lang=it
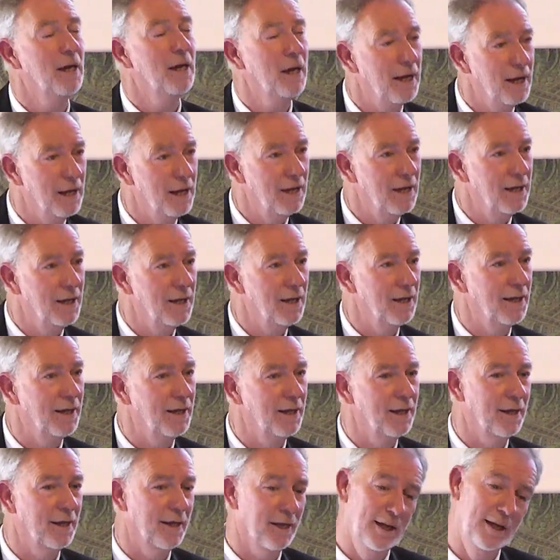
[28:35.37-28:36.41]

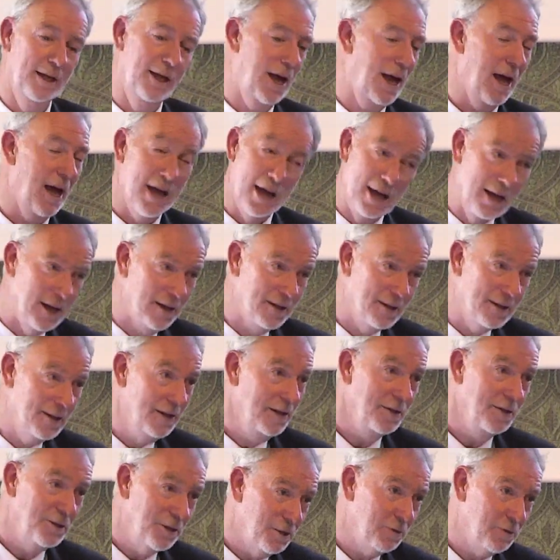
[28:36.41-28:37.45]
Eh, eh,
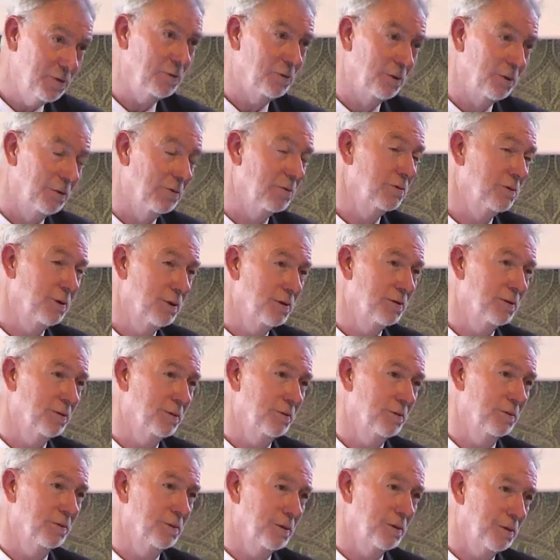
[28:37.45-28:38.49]
sì, ci sono, ci
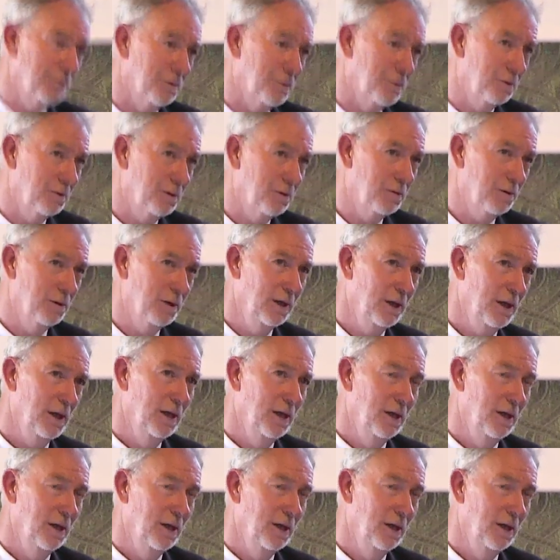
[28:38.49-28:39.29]
sono, ci sono.